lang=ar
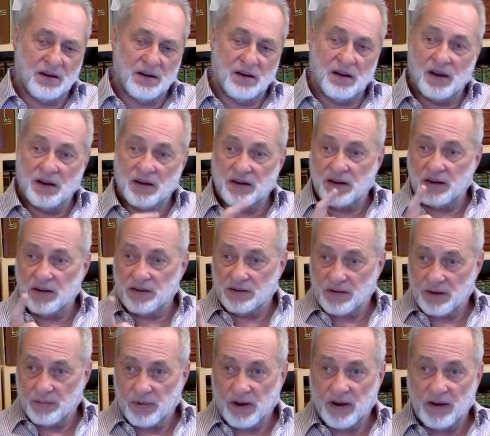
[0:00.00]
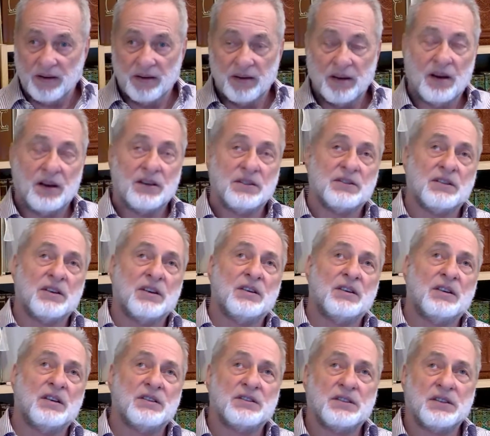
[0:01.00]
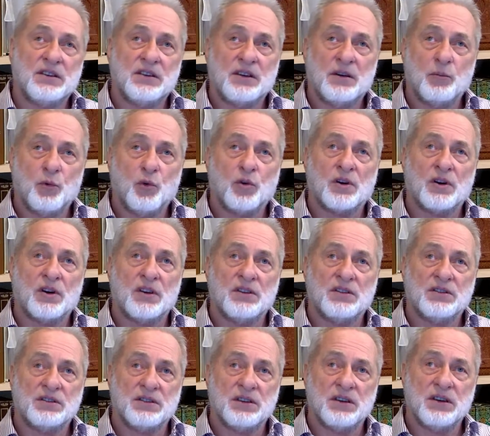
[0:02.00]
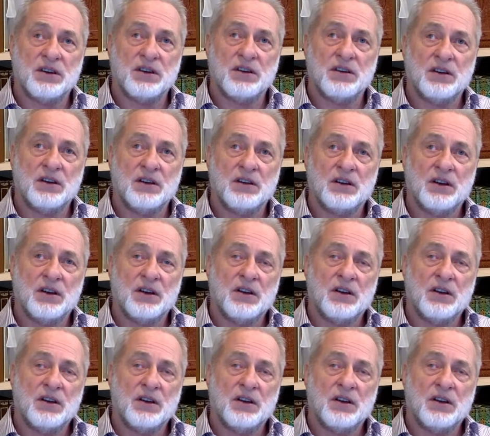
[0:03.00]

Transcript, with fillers: لكن تبع الناس الذين مخلصين